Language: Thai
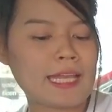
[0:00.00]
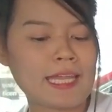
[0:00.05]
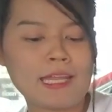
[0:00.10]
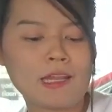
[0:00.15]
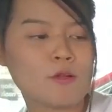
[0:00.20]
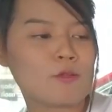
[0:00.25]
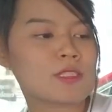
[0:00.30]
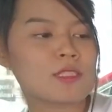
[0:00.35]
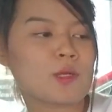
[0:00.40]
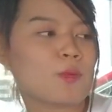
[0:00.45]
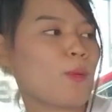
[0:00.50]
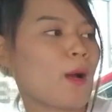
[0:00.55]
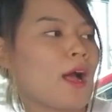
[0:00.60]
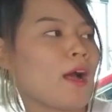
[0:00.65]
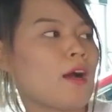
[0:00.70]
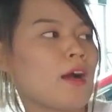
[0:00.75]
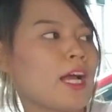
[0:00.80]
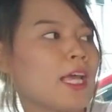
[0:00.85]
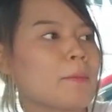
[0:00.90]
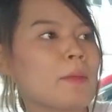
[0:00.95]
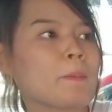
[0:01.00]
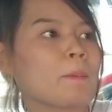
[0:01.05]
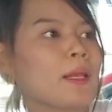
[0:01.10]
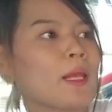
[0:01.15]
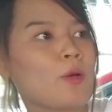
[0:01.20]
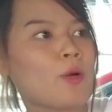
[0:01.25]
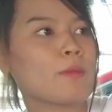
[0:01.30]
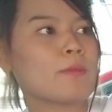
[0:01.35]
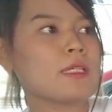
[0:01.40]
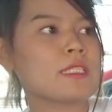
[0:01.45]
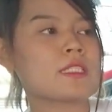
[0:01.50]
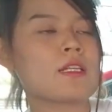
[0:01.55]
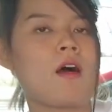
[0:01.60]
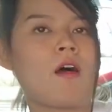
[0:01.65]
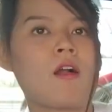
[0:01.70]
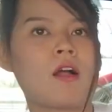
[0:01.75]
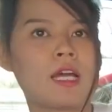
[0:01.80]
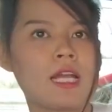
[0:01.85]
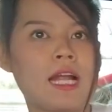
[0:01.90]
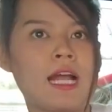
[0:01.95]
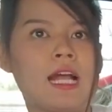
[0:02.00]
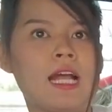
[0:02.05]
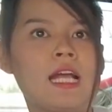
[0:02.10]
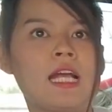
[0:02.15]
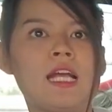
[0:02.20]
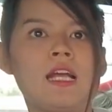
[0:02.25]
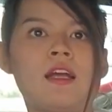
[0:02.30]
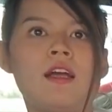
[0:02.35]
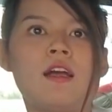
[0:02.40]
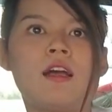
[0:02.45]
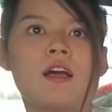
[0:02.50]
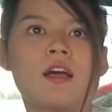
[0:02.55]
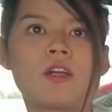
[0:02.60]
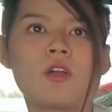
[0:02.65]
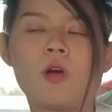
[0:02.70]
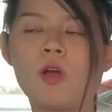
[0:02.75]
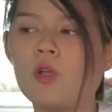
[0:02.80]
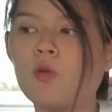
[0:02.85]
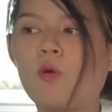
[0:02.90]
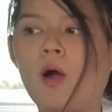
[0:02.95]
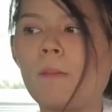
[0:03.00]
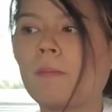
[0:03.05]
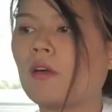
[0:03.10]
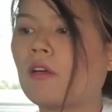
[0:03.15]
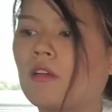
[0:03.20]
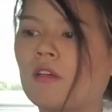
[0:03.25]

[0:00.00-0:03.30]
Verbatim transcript: ที่รู้สึกว่าเฮ้ยมันเป็นรถมือสองอะนะ โดยรวม